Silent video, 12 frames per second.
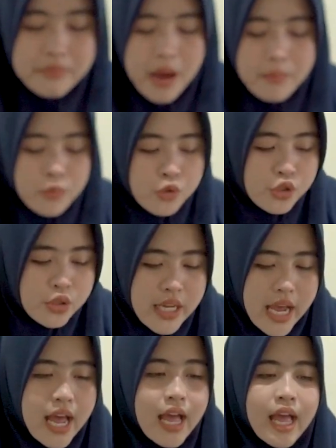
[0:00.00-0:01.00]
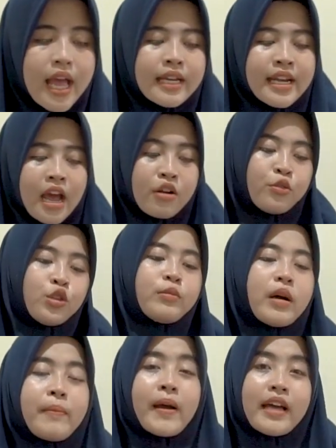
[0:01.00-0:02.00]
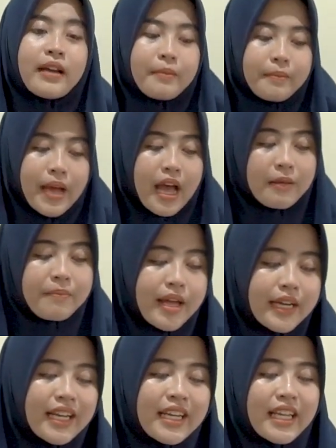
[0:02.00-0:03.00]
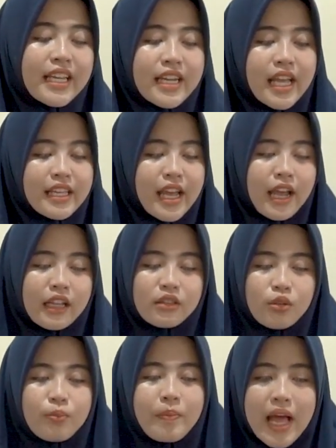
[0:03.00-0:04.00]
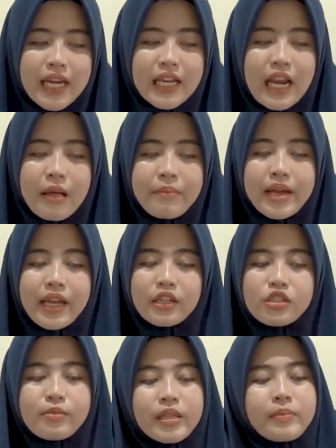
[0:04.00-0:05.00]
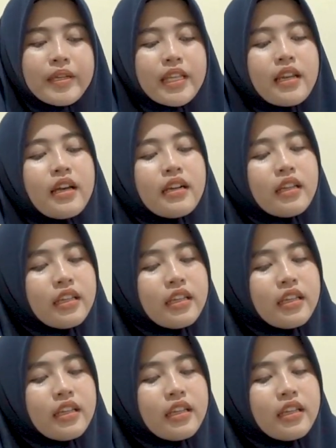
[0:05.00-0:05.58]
Mamuju ya. Dan untuk Bapak Akbar ini indenya itu paling lama ya sobat bediler.